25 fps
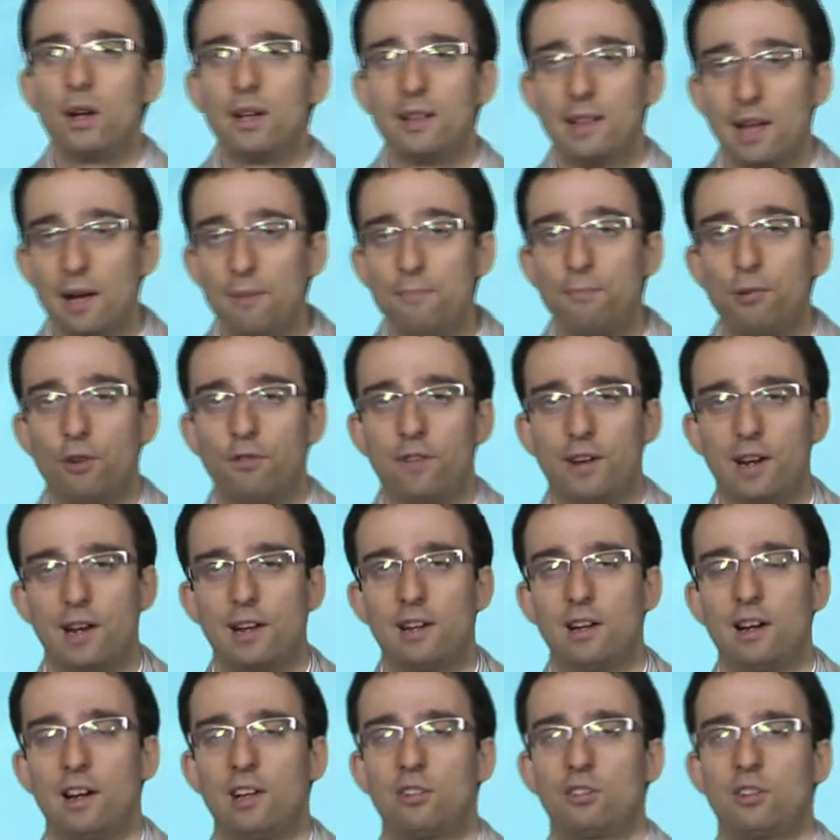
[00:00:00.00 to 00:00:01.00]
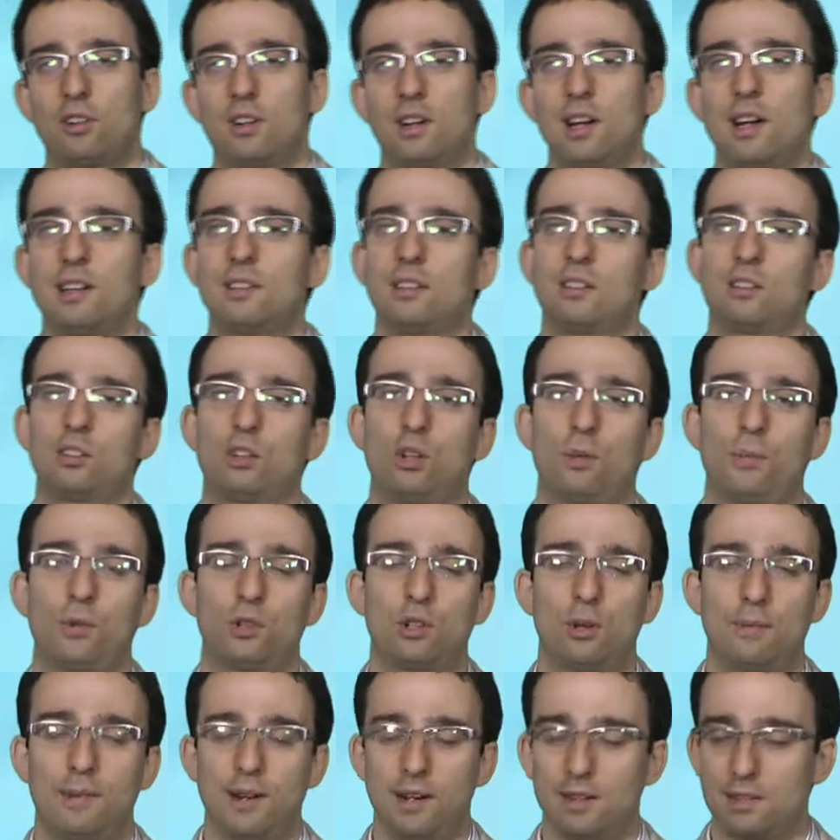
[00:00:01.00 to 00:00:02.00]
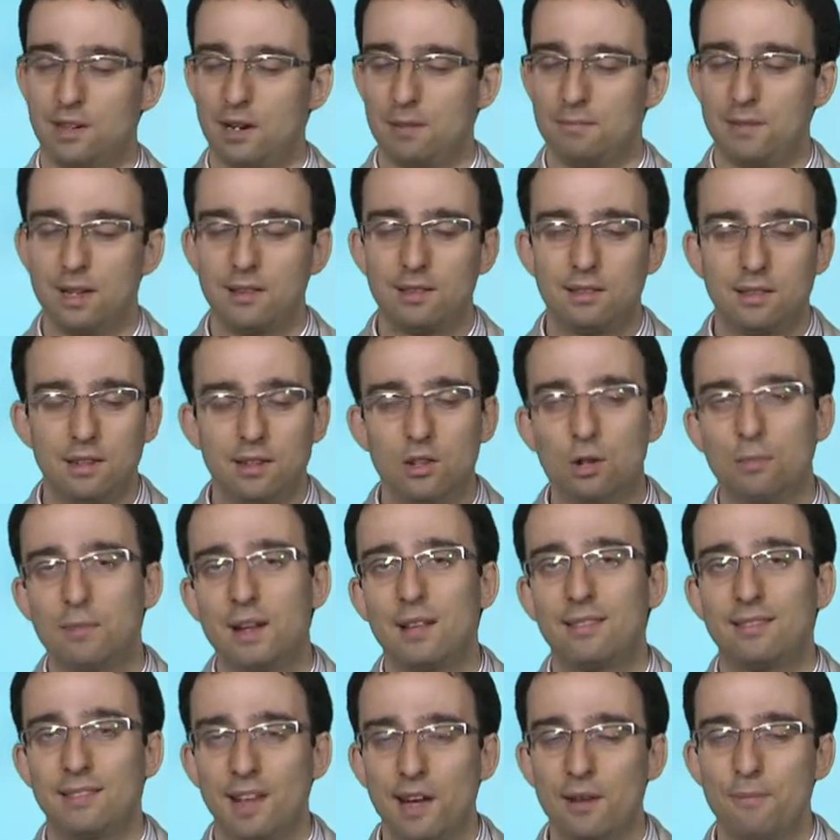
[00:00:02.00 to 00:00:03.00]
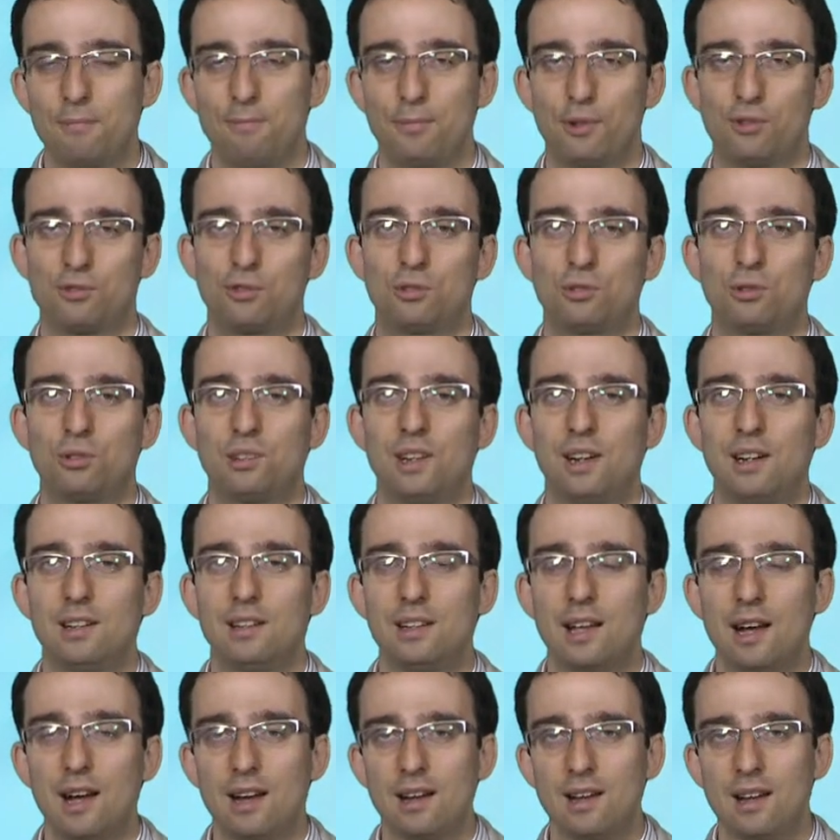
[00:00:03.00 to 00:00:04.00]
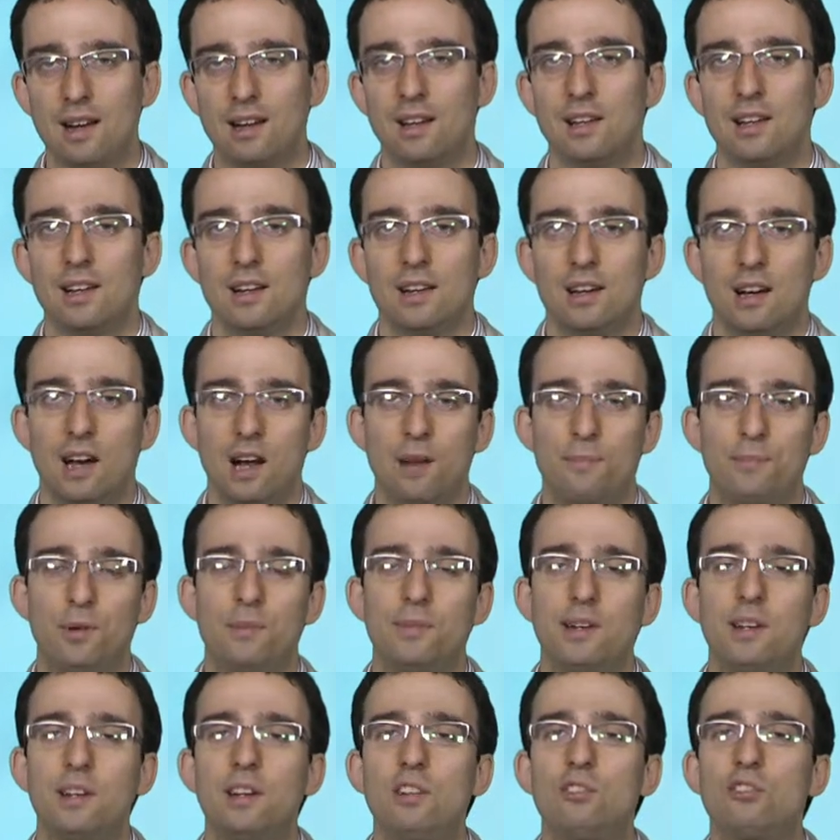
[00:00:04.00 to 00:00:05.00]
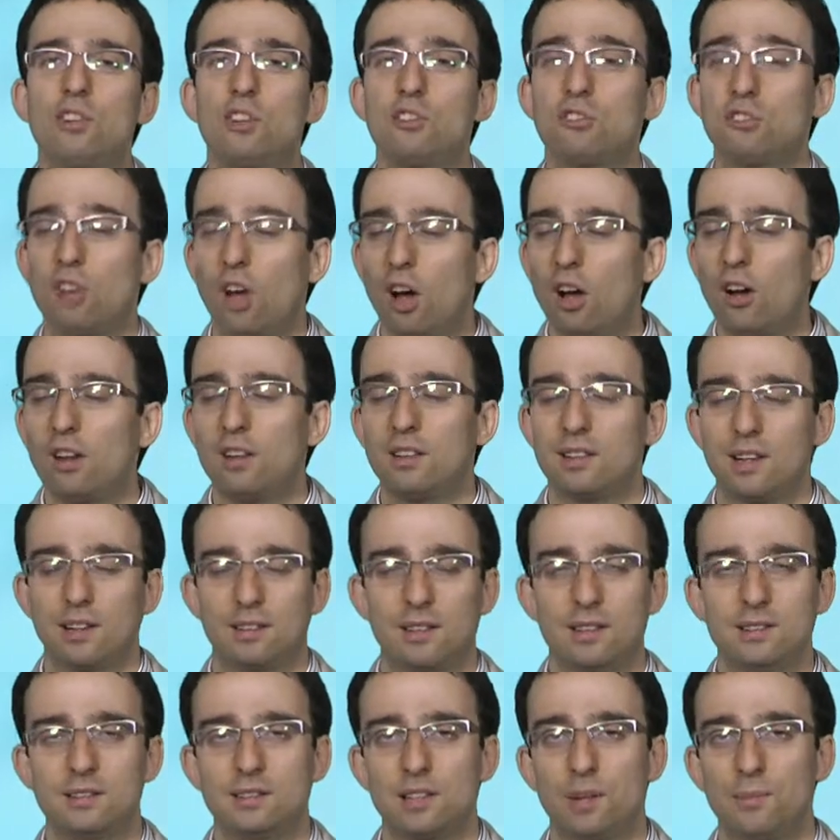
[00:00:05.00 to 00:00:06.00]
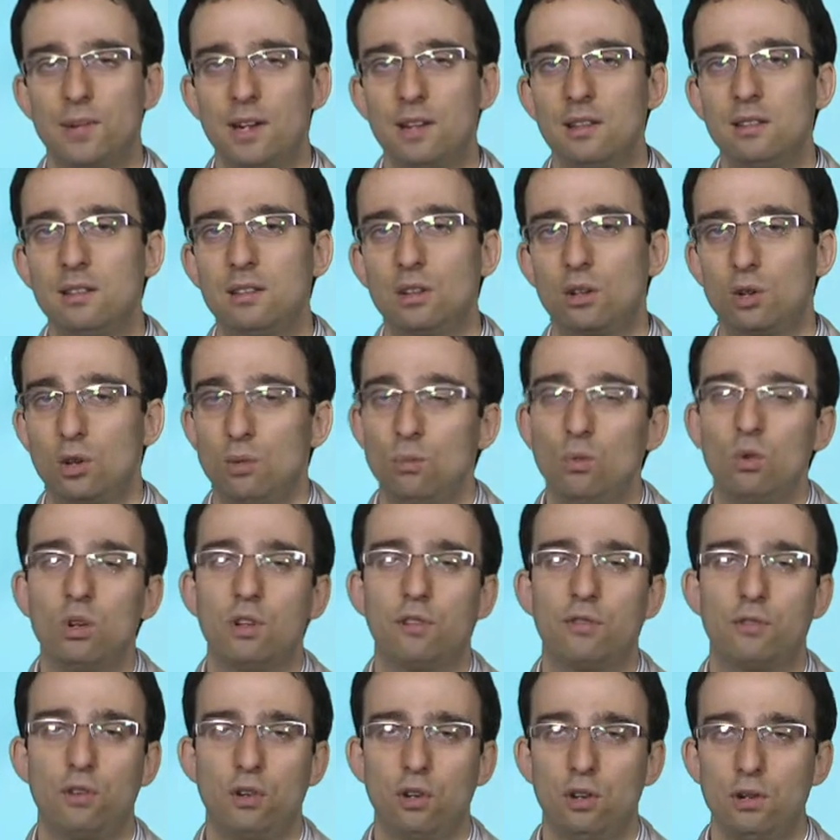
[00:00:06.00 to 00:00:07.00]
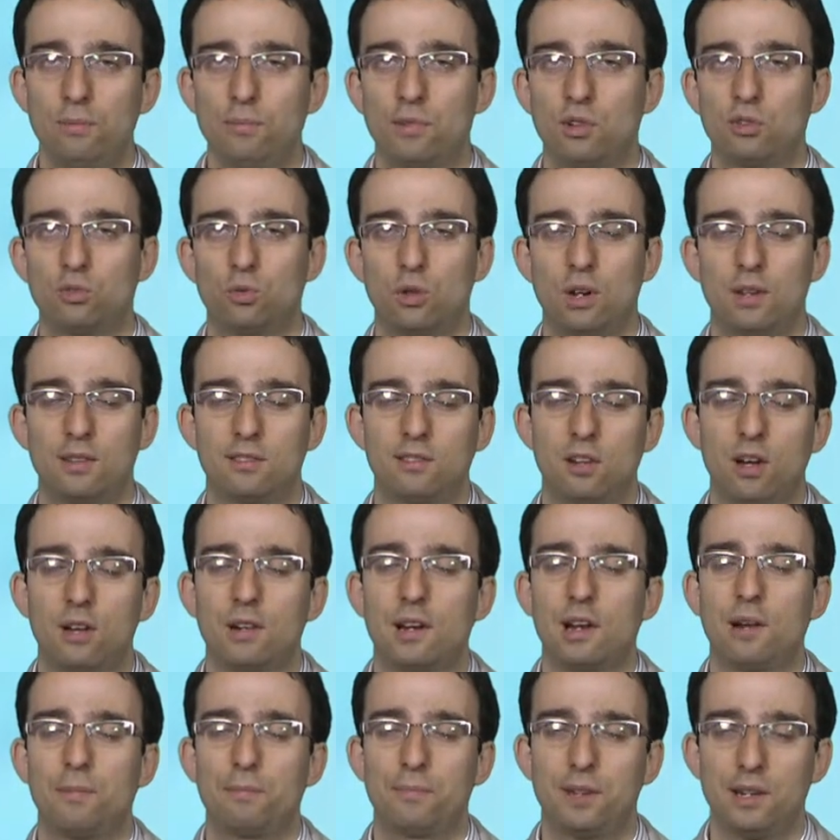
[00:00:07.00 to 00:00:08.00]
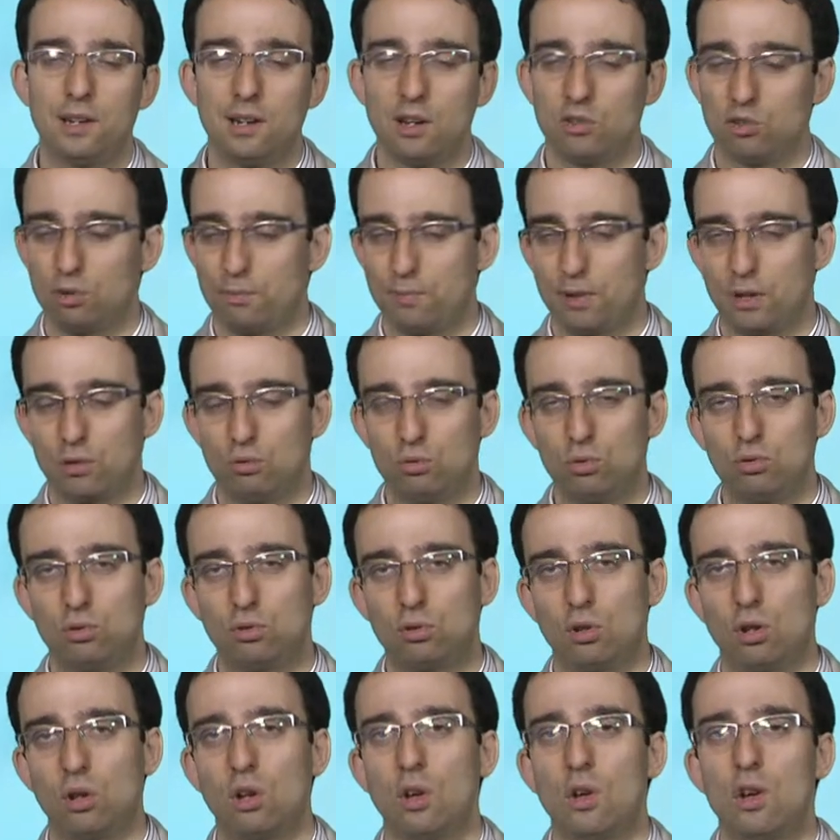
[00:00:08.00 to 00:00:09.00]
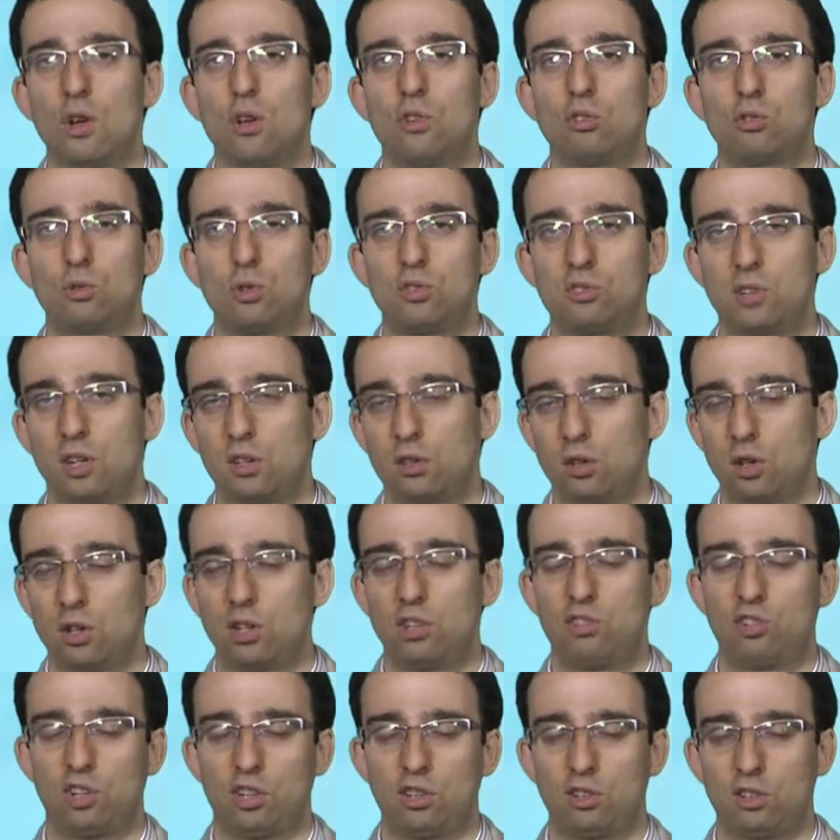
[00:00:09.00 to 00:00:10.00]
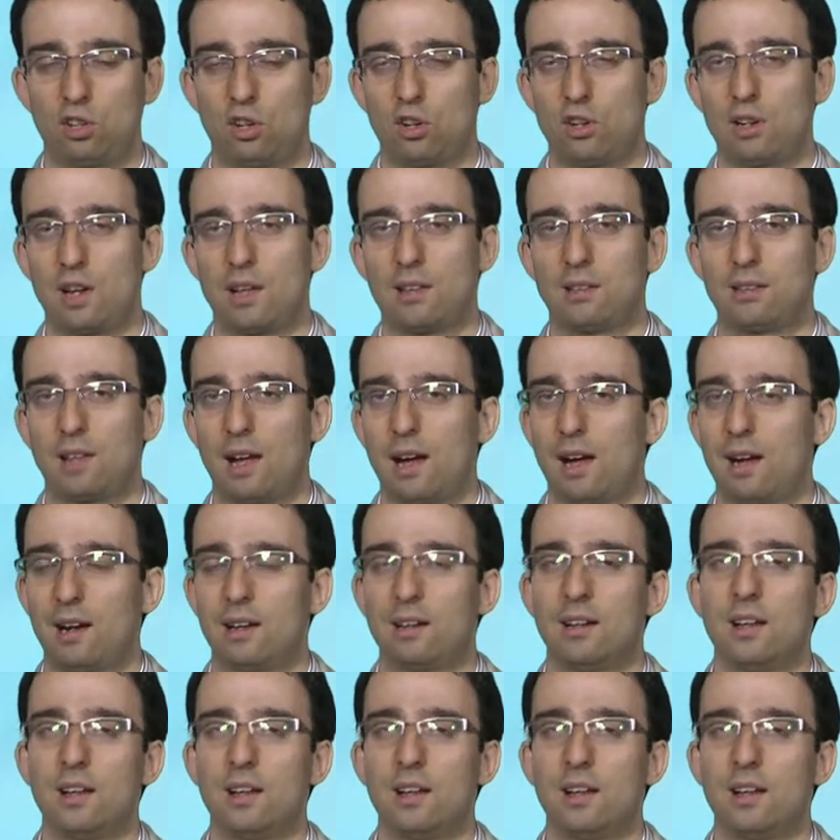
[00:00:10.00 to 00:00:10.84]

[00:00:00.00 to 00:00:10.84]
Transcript: tempo farà nella giornata di dopodomani. Al mattino bel tempo su tutta l'Italia, al pomeriggio i soliti addensamenti comuniformi sulle zone alpine, soprattutto sul settore centro-orientale.